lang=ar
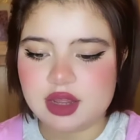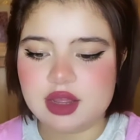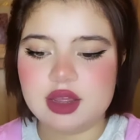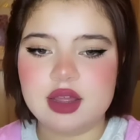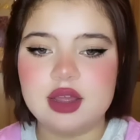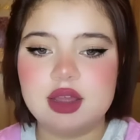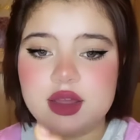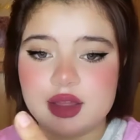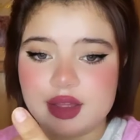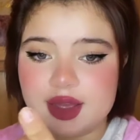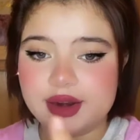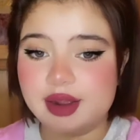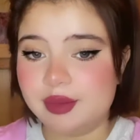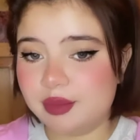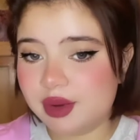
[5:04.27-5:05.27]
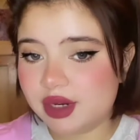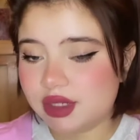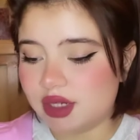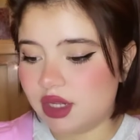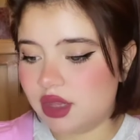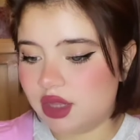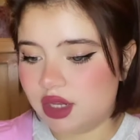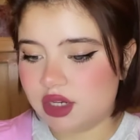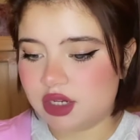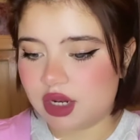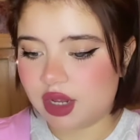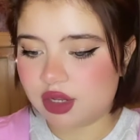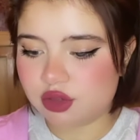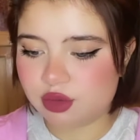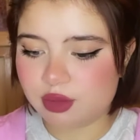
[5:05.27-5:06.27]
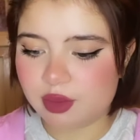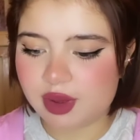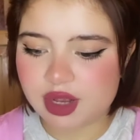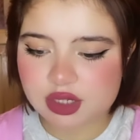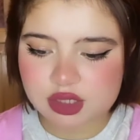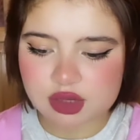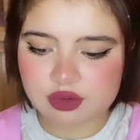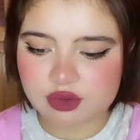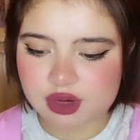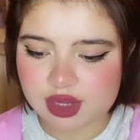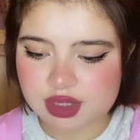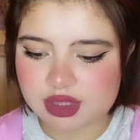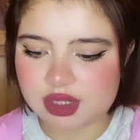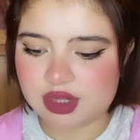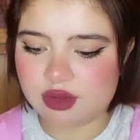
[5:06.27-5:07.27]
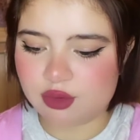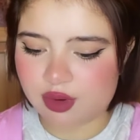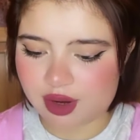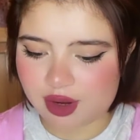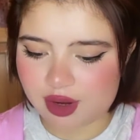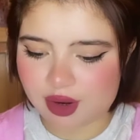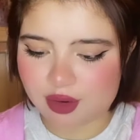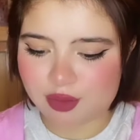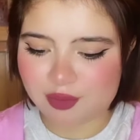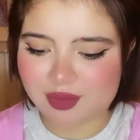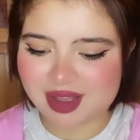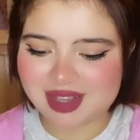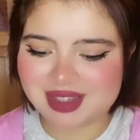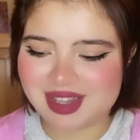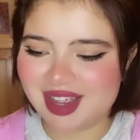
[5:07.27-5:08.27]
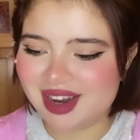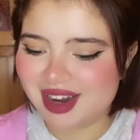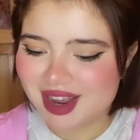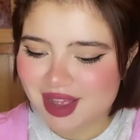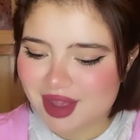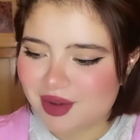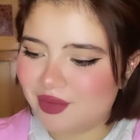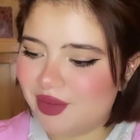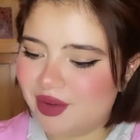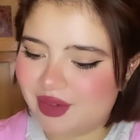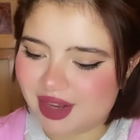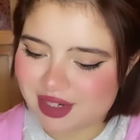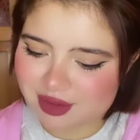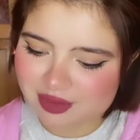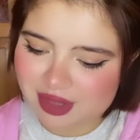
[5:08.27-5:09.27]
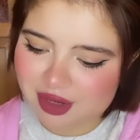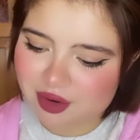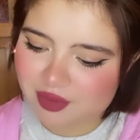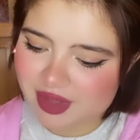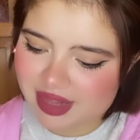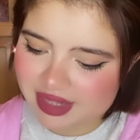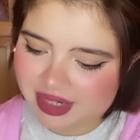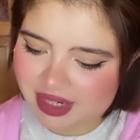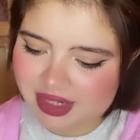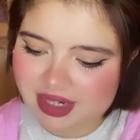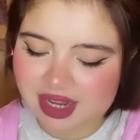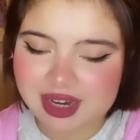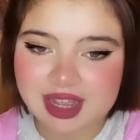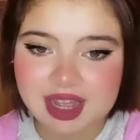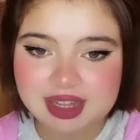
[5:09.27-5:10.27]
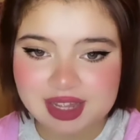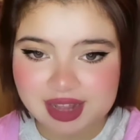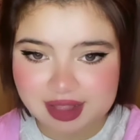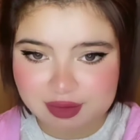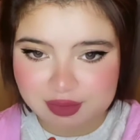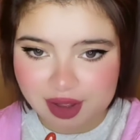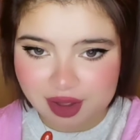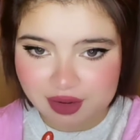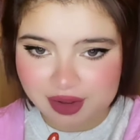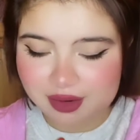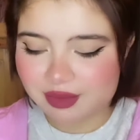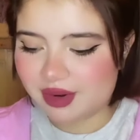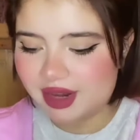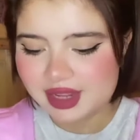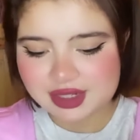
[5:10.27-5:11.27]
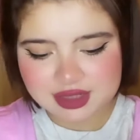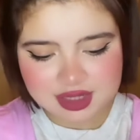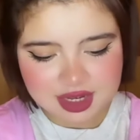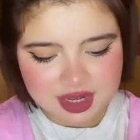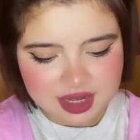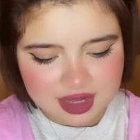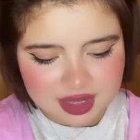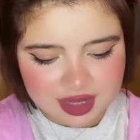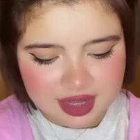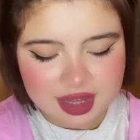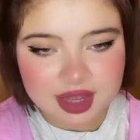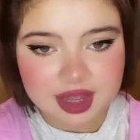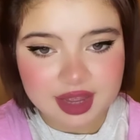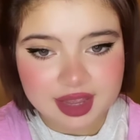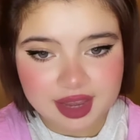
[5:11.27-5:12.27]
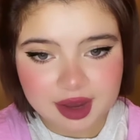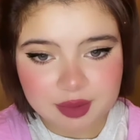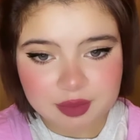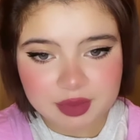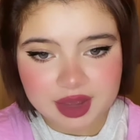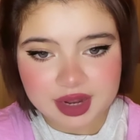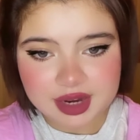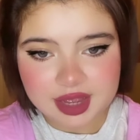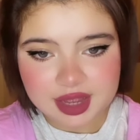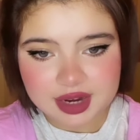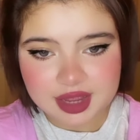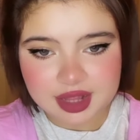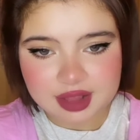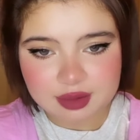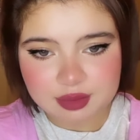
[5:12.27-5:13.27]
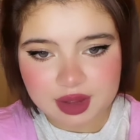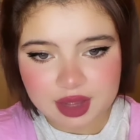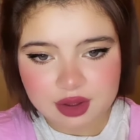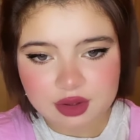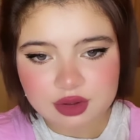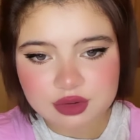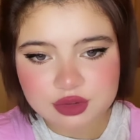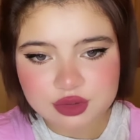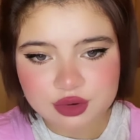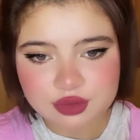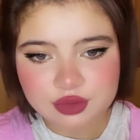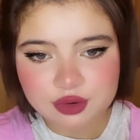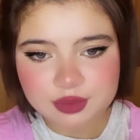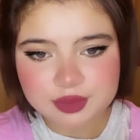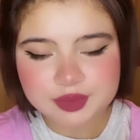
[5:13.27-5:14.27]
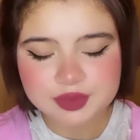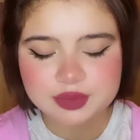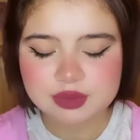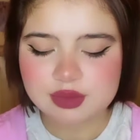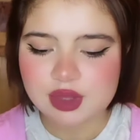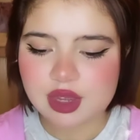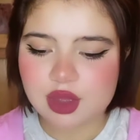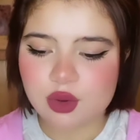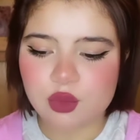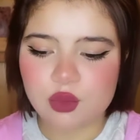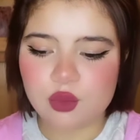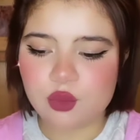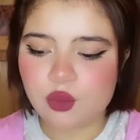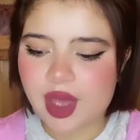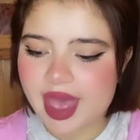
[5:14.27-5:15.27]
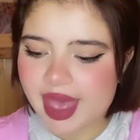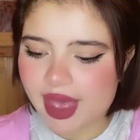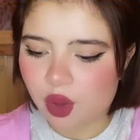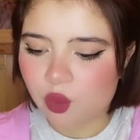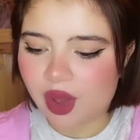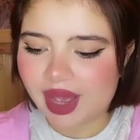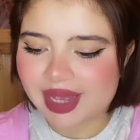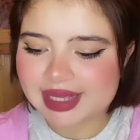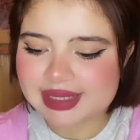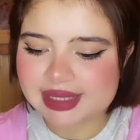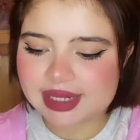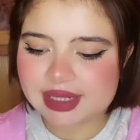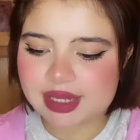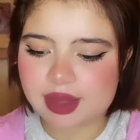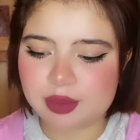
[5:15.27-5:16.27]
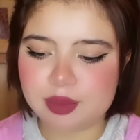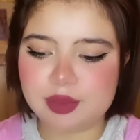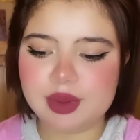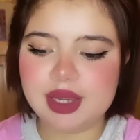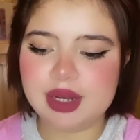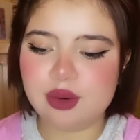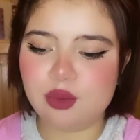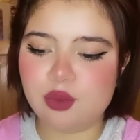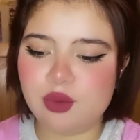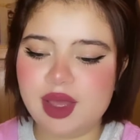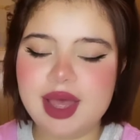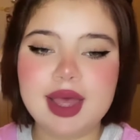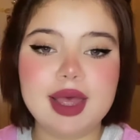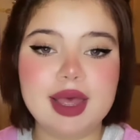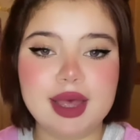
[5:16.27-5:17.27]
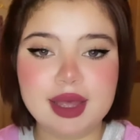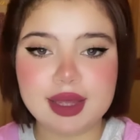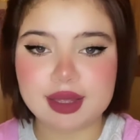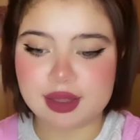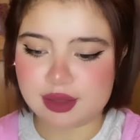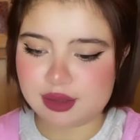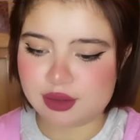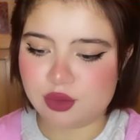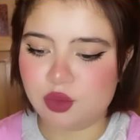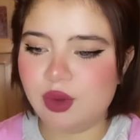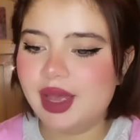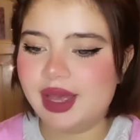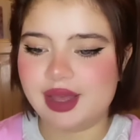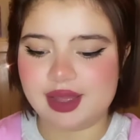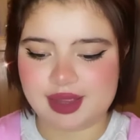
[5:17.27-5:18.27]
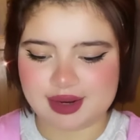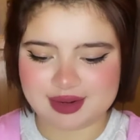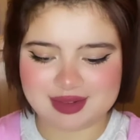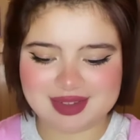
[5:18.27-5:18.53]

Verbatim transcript: انا عمرت ايدي الخشوم ما بقاش فين غنزيد نور كوميس المهم غنجبد لكم هذا التحتاني هذا هذا الماغون البنات آه كيحمقني انا هذا الماغون شوفوا واع واحد سيدي ربي الا واعغ واعغين